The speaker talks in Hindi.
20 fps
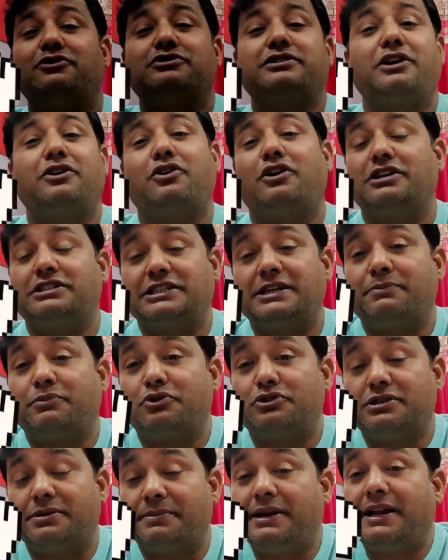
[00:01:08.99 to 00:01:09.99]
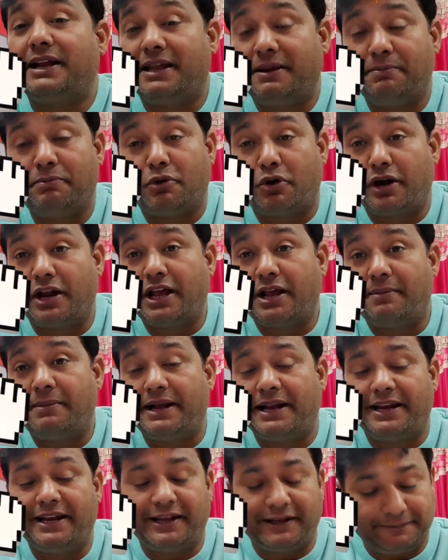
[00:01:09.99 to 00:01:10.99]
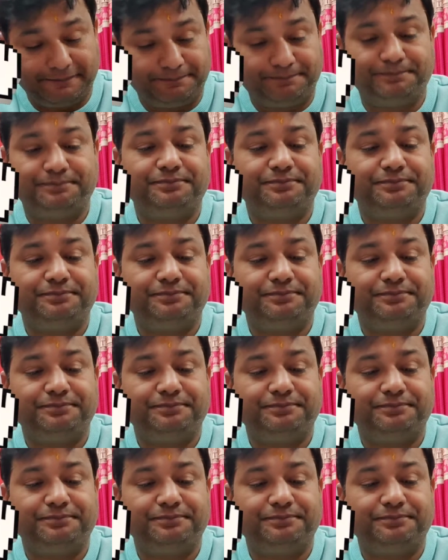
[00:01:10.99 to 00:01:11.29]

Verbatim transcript: उसके कॉन्सेप्ट को समझना इंपॉर्टेंट है हमारे लिए